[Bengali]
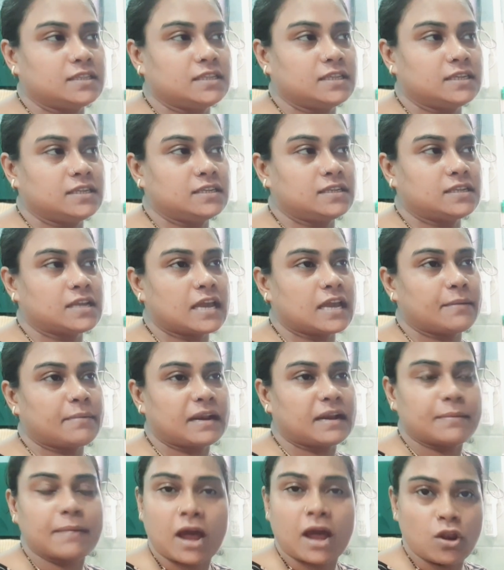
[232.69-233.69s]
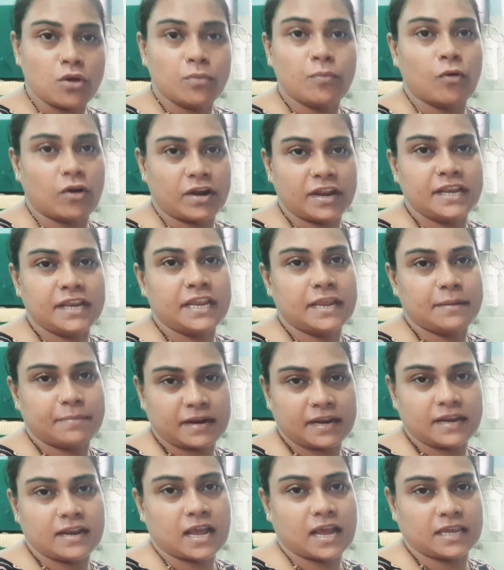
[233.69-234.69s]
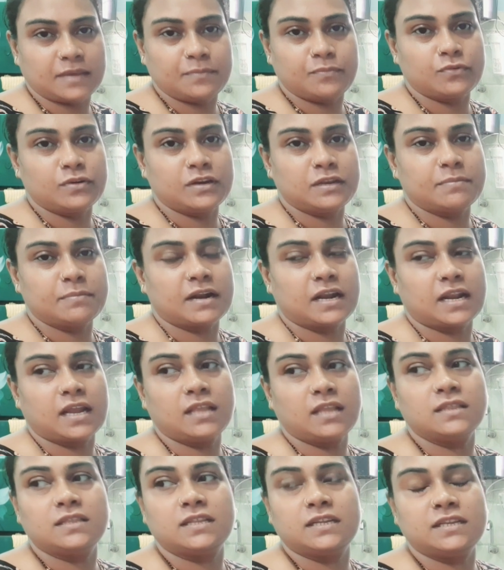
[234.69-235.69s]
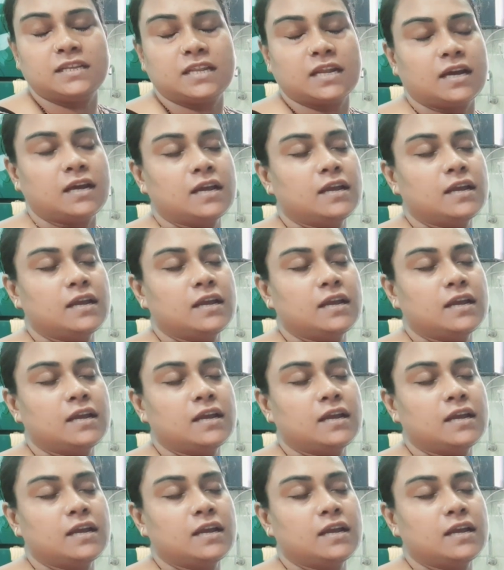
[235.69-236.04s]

দিনটা এবারে ভালো পড়েনি এবারে রাখি পূর্ণিমাটা দিনটা